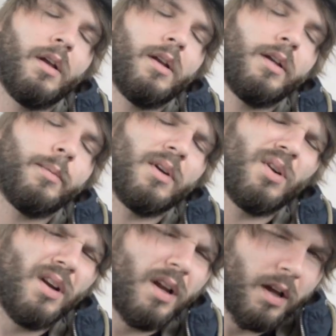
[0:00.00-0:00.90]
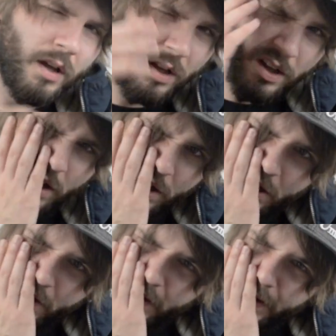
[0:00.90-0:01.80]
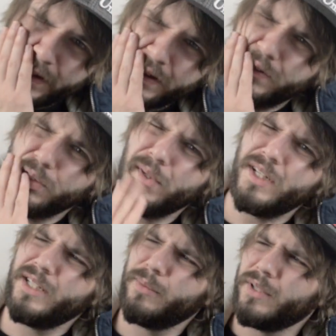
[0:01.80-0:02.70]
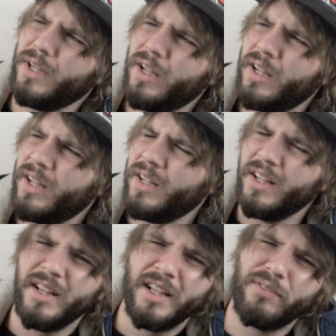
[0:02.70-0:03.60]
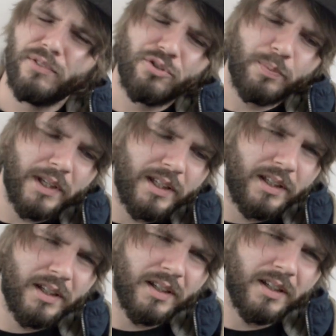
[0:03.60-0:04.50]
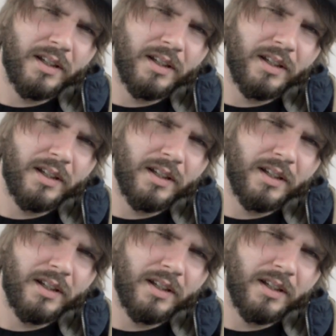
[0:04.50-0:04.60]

Lieber Gott, wenn ich das überlebe, ich verspreche dir,